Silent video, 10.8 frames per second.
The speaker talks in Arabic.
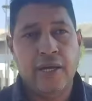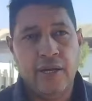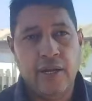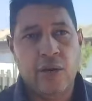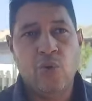
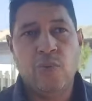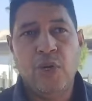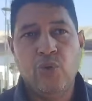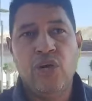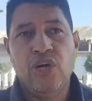انه من
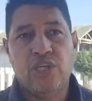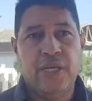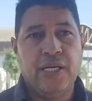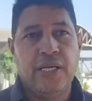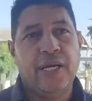الواجب
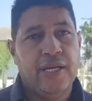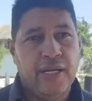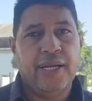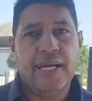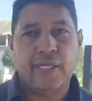علينا
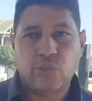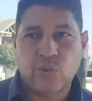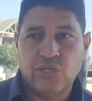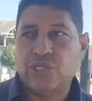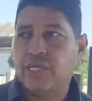اننا نحطوا
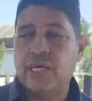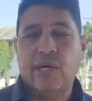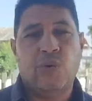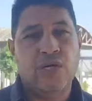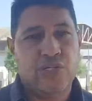هذه
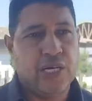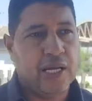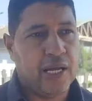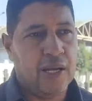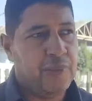الشكايه وهذا الشيء
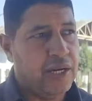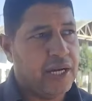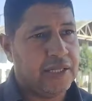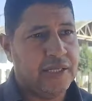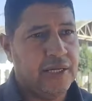اللي قام به
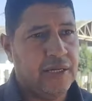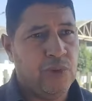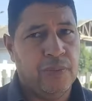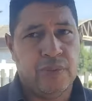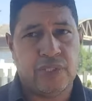الاخ ديالنا
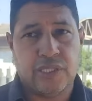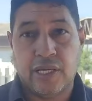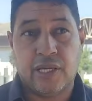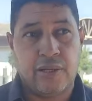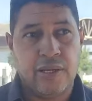محمد
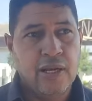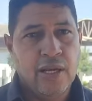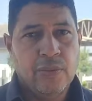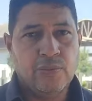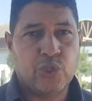السكاكي
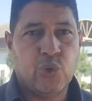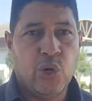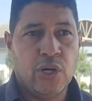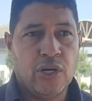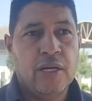
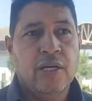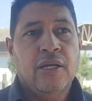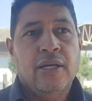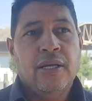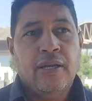مشكور
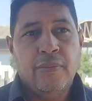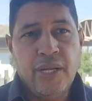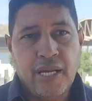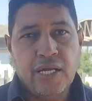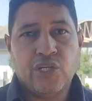
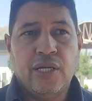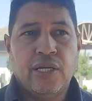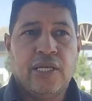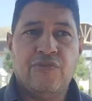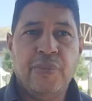من أجل
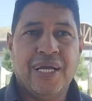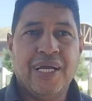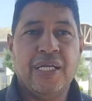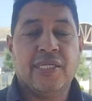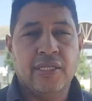كيف ما
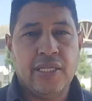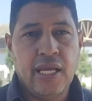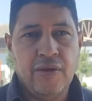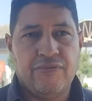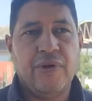قلت
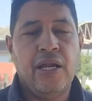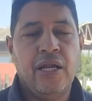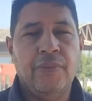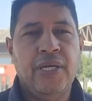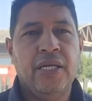تنظيف
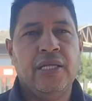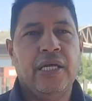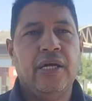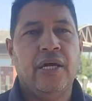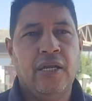
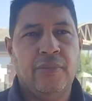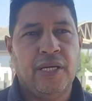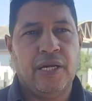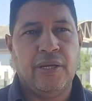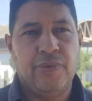الميديا
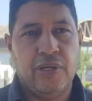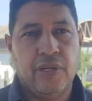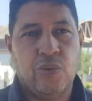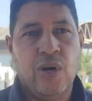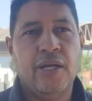
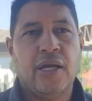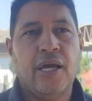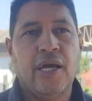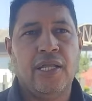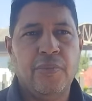المغربية
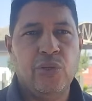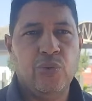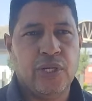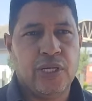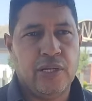وإنقاذ ما
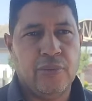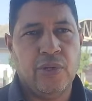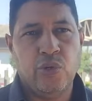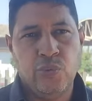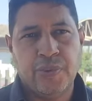يمكن,
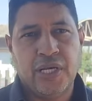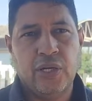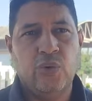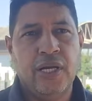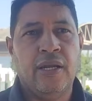
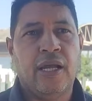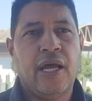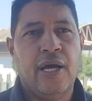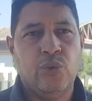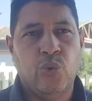يمكن
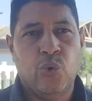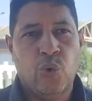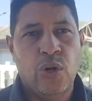إنقاذه